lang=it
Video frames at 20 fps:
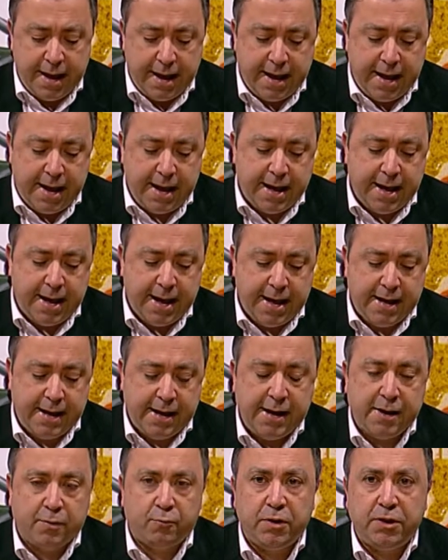e
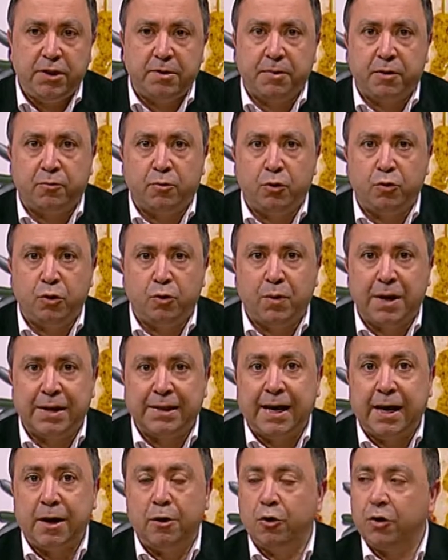eh, quindi per quanto
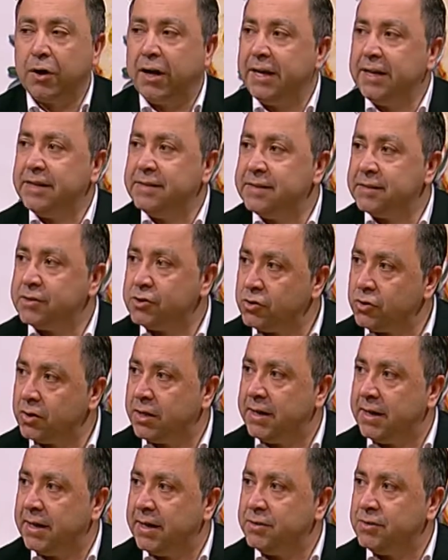riguarda
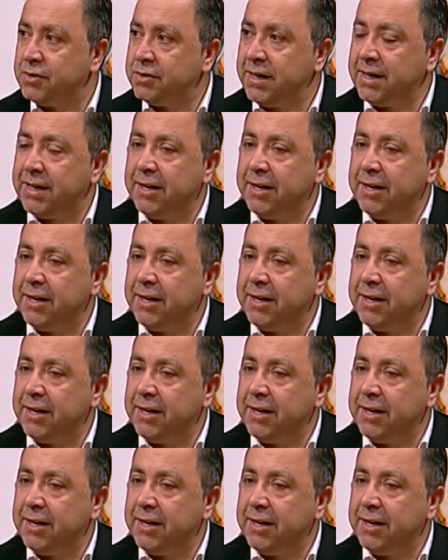l'organizzazione dell'azienda